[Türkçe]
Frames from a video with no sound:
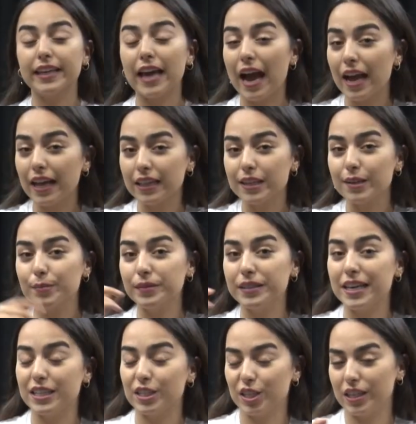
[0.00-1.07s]
geldim
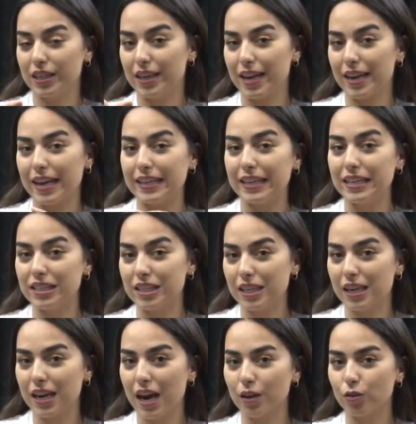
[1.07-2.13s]
yeşillere.
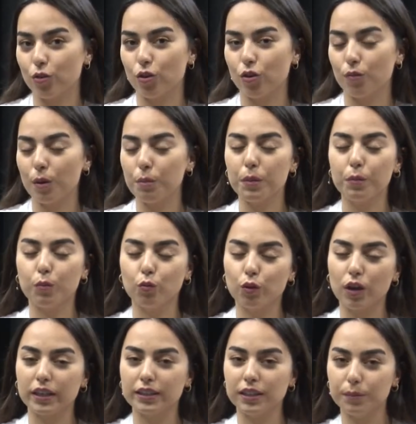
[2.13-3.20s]
Yeşiller diyorum ama
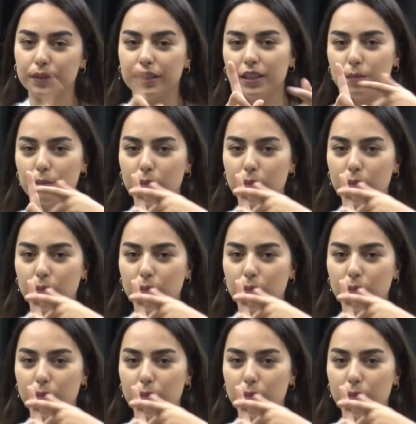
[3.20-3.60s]
bunlar tabii ki